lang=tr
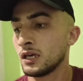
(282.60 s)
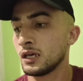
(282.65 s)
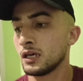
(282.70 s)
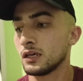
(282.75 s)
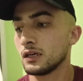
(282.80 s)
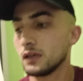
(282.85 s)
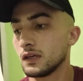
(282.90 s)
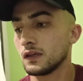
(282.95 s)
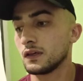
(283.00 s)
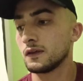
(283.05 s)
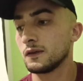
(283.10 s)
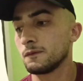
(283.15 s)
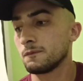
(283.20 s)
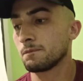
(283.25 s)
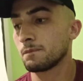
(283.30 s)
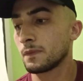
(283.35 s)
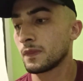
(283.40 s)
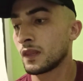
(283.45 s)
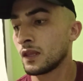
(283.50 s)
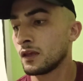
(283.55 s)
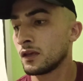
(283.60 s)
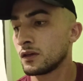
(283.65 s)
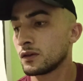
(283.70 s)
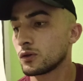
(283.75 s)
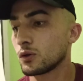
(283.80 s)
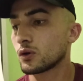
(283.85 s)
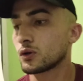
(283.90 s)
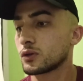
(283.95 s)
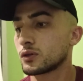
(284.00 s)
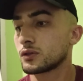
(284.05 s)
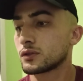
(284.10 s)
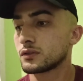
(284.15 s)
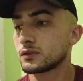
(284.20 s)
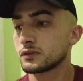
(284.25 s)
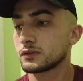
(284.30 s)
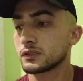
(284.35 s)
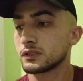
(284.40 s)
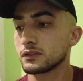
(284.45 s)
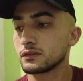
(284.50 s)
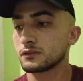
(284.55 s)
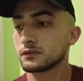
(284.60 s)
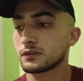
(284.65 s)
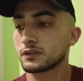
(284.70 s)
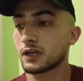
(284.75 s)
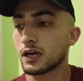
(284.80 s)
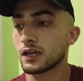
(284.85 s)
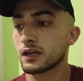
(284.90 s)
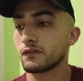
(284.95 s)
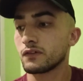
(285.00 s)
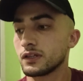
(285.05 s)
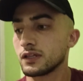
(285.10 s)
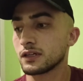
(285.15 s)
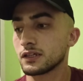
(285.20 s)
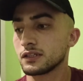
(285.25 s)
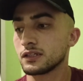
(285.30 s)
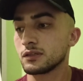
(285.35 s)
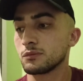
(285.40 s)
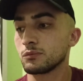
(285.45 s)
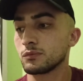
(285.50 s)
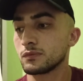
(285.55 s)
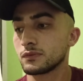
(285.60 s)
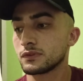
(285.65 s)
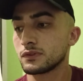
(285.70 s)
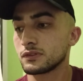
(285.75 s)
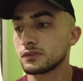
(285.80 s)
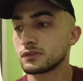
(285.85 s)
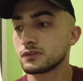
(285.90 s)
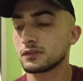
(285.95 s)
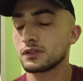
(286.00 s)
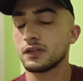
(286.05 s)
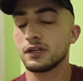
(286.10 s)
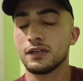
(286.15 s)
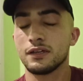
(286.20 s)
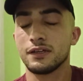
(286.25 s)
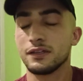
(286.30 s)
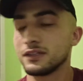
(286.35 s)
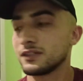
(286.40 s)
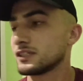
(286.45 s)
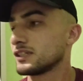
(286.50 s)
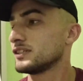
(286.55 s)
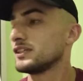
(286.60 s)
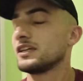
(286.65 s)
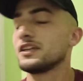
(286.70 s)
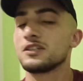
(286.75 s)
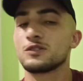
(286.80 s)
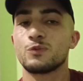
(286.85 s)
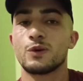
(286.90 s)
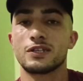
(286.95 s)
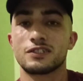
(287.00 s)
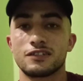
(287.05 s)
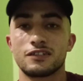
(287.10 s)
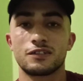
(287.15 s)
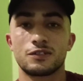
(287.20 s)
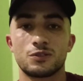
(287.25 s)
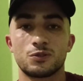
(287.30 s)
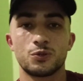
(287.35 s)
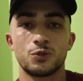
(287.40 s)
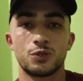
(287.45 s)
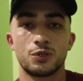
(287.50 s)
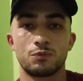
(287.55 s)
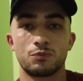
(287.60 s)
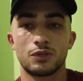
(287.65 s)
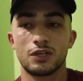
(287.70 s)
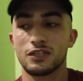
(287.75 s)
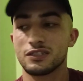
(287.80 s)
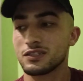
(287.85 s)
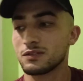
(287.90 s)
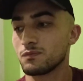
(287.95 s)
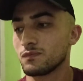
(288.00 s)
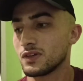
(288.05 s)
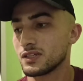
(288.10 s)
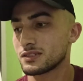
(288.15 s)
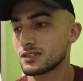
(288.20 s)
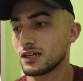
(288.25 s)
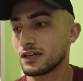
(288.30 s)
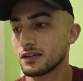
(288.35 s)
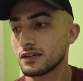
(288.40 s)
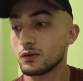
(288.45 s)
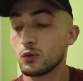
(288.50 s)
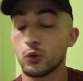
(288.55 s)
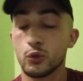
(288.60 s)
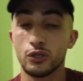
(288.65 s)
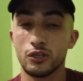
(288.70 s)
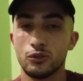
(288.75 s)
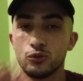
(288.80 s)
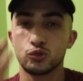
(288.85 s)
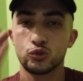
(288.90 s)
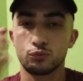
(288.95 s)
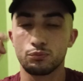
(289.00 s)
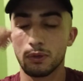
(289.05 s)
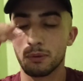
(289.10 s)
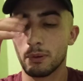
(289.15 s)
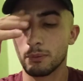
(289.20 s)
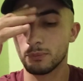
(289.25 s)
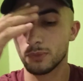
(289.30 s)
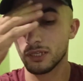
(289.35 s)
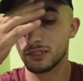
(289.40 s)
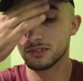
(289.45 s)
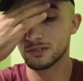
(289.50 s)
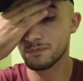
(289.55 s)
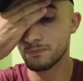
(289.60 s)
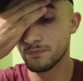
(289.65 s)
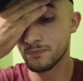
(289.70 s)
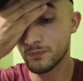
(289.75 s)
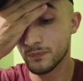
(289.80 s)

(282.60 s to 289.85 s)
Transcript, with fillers: E, yok karavana gideyim, e, iki deniz manzarası göreyim, gezeyim vesaire. Öyle düşünmemem lazım.